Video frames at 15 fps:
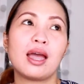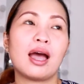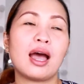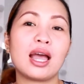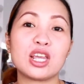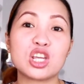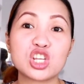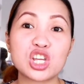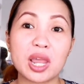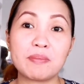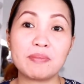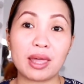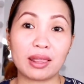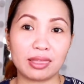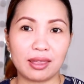uh,
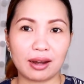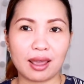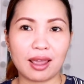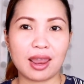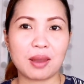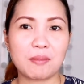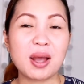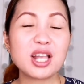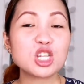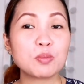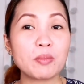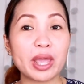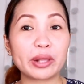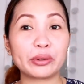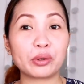i-shave ng dry. Much
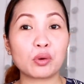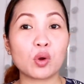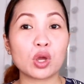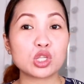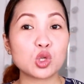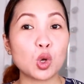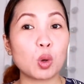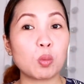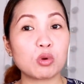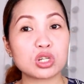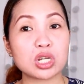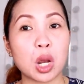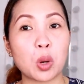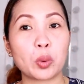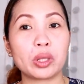better kung isoak mo
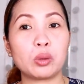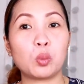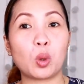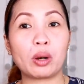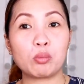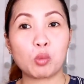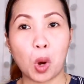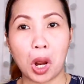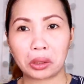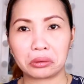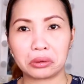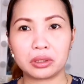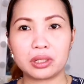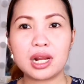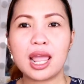siya with warm
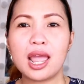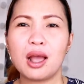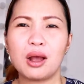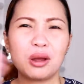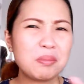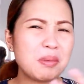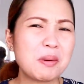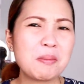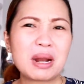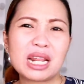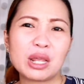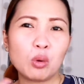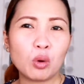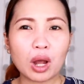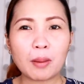water. Ano bang
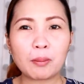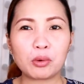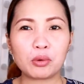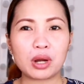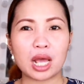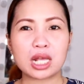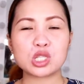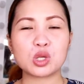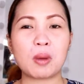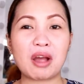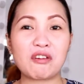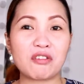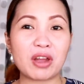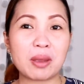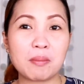maligo ka muna sa mga
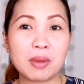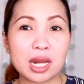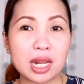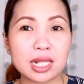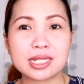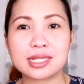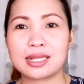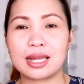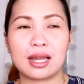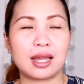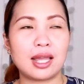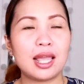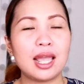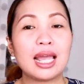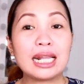5 minutes na
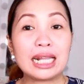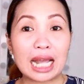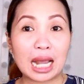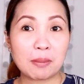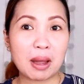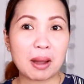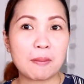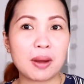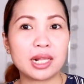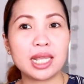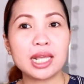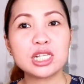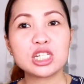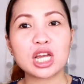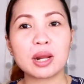nakababad
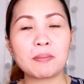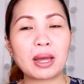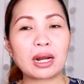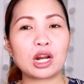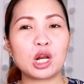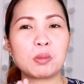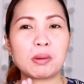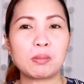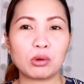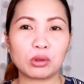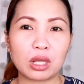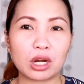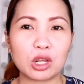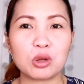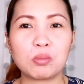yan dyan para lumambot
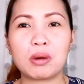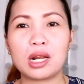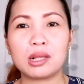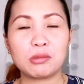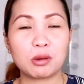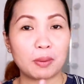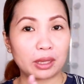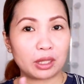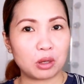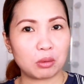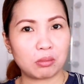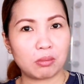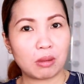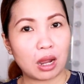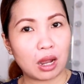na rin yung balat mo pati
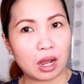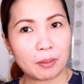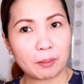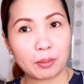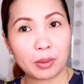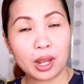yung um,